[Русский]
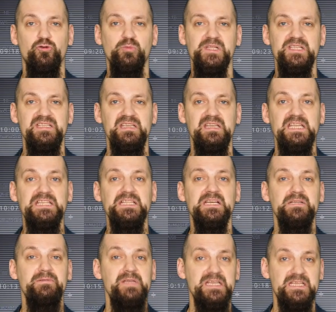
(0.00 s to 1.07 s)
области и
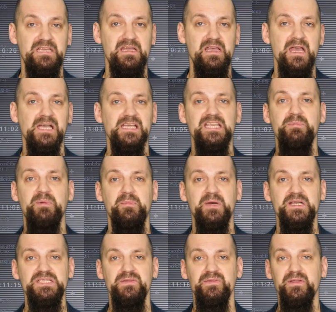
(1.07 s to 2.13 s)
Норвегии, и
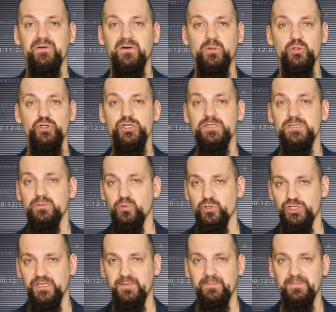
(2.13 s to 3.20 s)
попасть в него очень
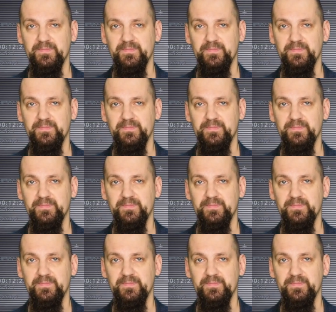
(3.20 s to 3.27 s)
сложно.